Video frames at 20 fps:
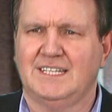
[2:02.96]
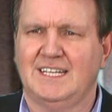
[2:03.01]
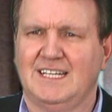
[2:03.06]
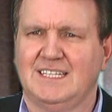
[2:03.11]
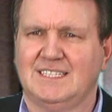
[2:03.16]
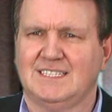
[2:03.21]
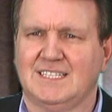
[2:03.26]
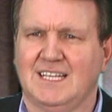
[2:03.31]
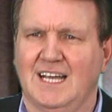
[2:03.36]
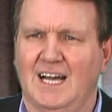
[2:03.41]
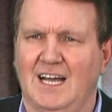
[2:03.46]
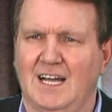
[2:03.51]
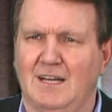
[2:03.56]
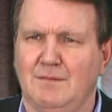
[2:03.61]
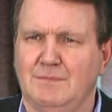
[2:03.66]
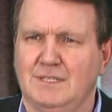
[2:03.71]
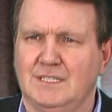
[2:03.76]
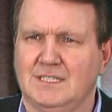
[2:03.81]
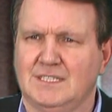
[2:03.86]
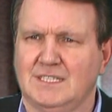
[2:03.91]

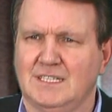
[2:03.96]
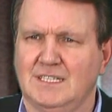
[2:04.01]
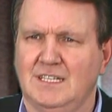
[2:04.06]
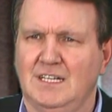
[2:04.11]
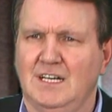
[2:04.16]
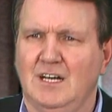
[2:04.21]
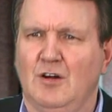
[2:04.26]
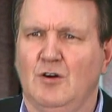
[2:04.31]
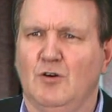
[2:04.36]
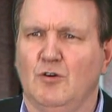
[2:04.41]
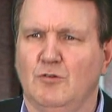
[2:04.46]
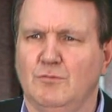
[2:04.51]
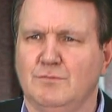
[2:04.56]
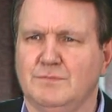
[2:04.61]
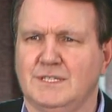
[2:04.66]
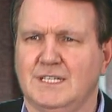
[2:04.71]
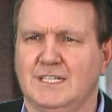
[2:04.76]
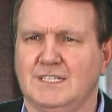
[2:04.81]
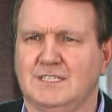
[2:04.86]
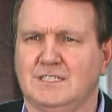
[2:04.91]
Textgeheimnisse
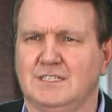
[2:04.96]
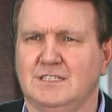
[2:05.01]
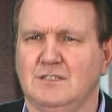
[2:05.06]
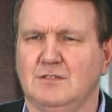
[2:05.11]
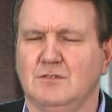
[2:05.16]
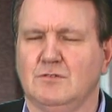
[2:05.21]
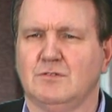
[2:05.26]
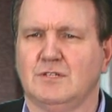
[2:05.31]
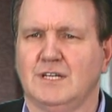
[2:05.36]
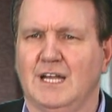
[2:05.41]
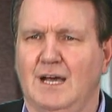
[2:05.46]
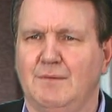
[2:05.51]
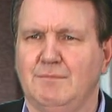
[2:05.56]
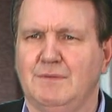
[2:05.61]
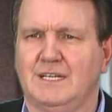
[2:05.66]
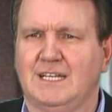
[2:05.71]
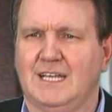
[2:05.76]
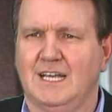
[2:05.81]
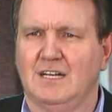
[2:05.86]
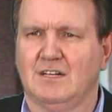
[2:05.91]
umsetzen und
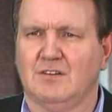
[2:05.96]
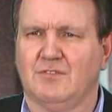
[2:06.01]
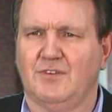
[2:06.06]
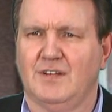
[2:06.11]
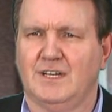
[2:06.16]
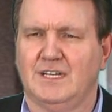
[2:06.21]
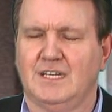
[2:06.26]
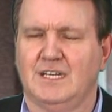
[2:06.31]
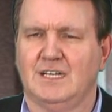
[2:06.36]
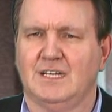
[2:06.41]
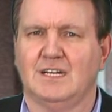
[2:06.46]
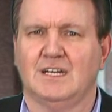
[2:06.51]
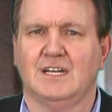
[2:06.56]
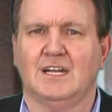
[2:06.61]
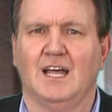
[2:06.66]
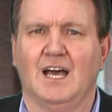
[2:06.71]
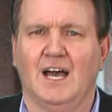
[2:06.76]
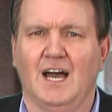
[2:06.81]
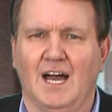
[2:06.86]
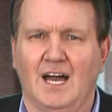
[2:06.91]
damit Geld verdienen.
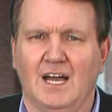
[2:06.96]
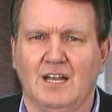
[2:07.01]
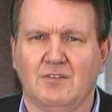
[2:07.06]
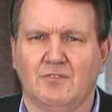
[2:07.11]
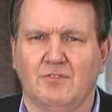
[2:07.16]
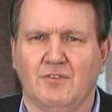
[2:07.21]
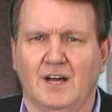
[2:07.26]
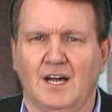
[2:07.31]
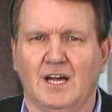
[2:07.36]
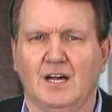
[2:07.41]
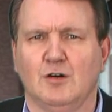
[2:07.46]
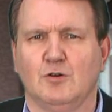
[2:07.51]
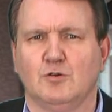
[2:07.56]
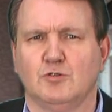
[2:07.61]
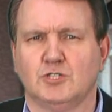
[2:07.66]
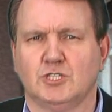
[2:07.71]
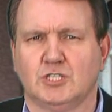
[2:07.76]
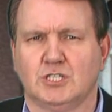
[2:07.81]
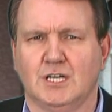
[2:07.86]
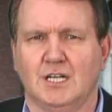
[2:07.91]
Einfach
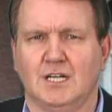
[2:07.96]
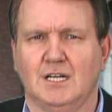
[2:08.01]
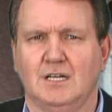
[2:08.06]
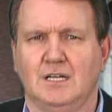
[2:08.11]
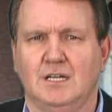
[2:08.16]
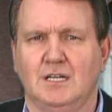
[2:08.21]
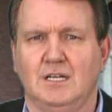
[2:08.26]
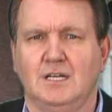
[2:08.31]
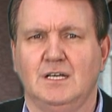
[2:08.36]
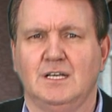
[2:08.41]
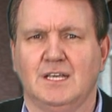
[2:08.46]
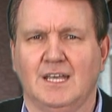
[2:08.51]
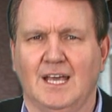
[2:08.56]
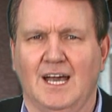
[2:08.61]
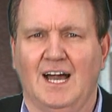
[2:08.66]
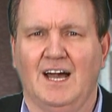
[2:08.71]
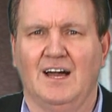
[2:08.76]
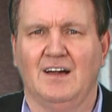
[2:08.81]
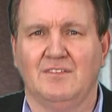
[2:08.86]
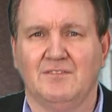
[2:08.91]
und schnell.
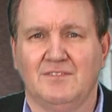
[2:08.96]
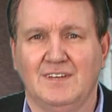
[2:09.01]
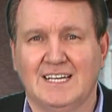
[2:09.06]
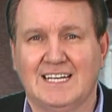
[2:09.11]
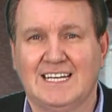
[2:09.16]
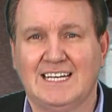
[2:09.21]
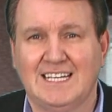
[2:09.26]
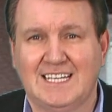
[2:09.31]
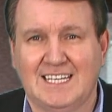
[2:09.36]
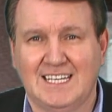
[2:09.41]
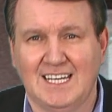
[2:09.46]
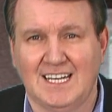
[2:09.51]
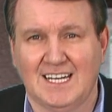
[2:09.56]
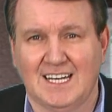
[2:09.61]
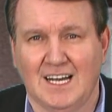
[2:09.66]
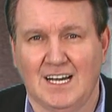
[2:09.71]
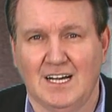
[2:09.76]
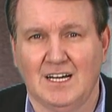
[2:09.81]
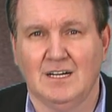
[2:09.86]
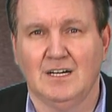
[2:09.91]
Ja, wirklich
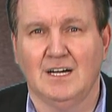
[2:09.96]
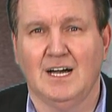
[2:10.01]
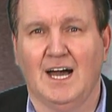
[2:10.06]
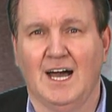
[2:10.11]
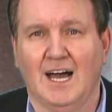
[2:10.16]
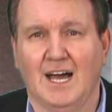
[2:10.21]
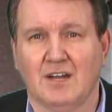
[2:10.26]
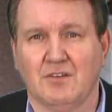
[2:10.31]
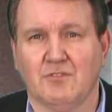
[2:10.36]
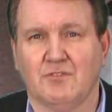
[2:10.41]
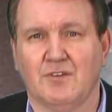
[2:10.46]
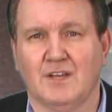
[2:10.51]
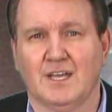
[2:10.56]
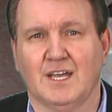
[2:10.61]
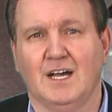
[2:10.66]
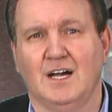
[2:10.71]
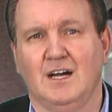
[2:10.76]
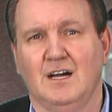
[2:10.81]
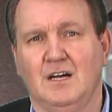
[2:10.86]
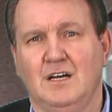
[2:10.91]
jeder.
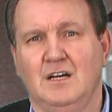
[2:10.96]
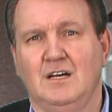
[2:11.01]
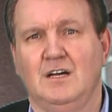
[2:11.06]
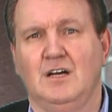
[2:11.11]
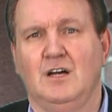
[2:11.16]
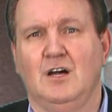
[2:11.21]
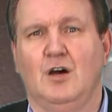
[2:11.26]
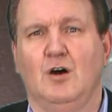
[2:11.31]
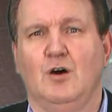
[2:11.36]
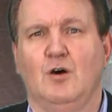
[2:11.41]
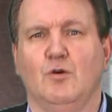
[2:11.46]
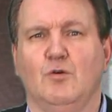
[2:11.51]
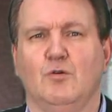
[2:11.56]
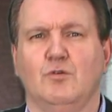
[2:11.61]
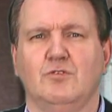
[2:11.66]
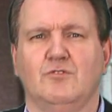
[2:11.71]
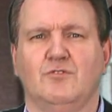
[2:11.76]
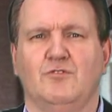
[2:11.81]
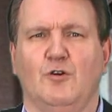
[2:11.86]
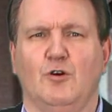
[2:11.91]
Anfänger
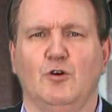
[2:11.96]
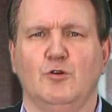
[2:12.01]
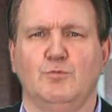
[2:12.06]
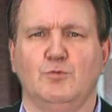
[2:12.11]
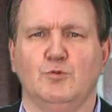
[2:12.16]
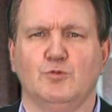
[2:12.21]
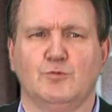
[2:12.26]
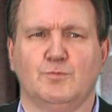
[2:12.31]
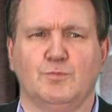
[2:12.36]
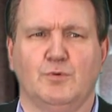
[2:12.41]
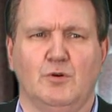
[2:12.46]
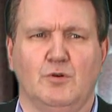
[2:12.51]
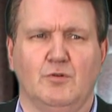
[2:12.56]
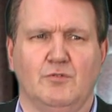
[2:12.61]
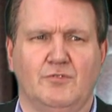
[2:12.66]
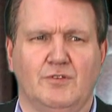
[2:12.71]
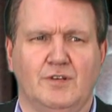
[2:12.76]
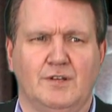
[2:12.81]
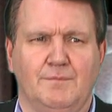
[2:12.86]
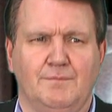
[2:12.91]
und
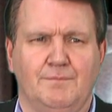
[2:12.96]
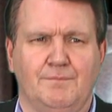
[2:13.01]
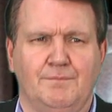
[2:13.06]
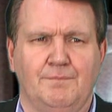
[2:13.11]
Vollblutprofi.